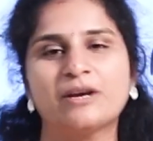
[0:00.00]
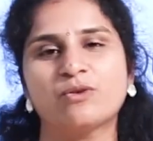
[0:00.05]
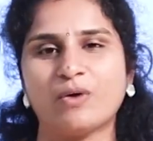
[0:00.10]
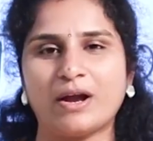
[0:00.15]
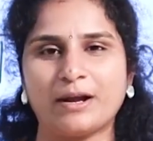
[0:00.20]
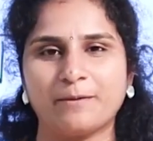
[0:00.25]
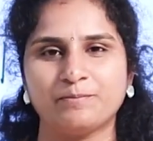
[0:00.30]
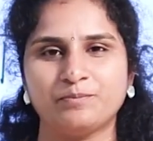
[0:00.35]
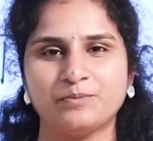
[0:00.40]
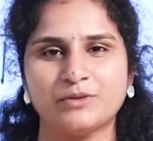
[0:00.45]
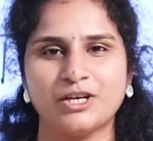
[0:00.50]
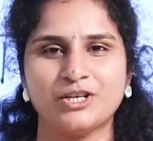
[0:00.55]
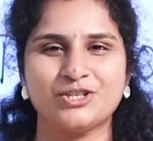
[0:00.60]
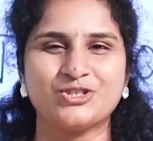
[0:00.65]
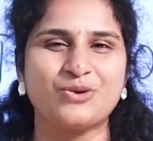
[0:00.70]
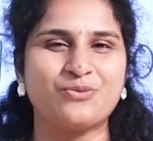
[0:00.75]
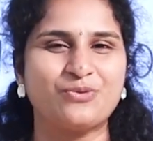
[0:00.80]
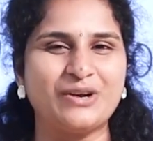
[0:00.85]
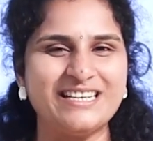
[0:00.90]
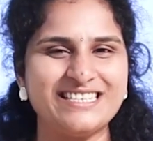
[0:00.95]
బిగ్ వన్
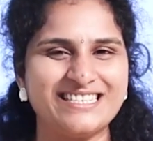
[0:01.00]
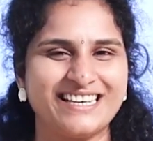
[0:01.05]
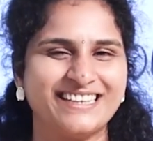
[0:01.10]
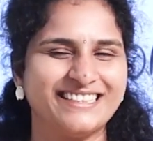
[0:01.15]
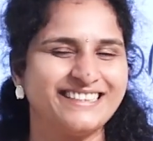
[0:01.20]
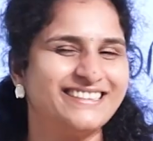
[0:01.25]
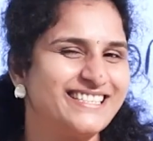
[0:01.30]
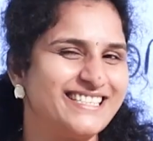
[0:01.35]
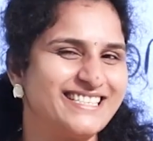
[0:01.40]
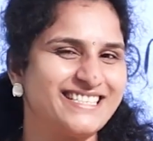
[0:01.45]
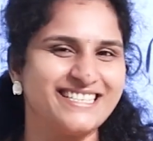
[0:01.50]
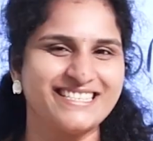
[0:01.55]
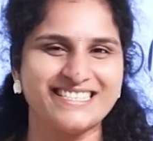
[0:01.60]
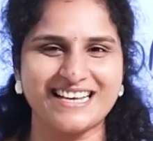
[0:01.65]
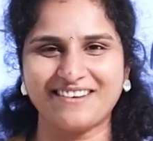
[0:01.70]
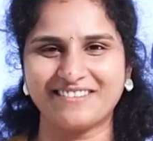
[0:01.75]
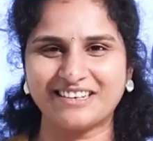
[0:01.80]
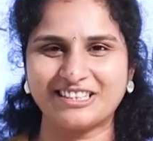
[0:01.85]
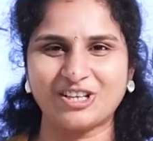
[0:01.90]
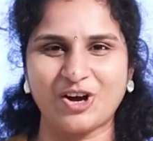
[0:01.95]
సో ఫ్రెండ్స్ దిస్
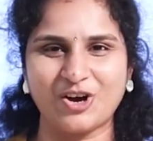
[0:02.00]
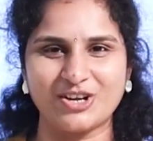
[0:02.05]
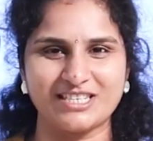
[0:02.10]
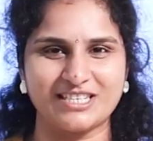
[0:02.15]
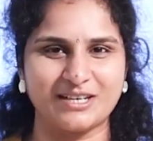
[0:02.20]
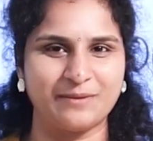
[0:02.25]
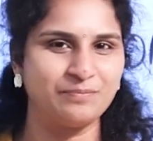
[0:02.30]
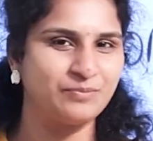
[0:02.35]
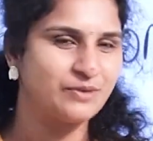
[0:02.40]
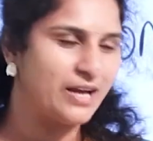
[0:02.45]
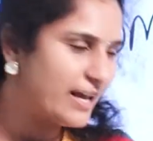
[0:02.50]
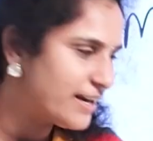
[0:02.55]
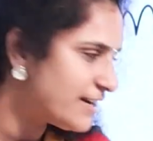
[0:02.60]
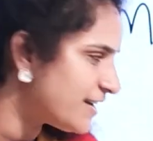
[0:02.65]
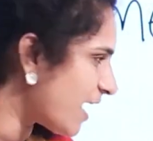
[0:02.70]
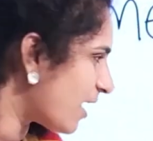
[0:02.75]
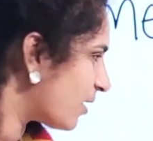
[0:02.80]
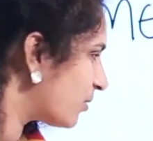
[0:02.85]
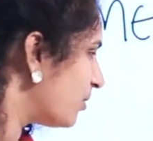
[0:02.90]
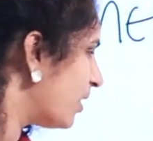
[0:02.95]
ఈజ్ అవర్ థాట్
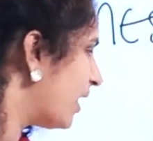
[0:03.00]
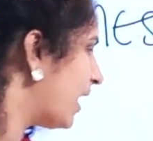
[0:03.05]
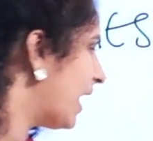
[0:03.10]
నౌ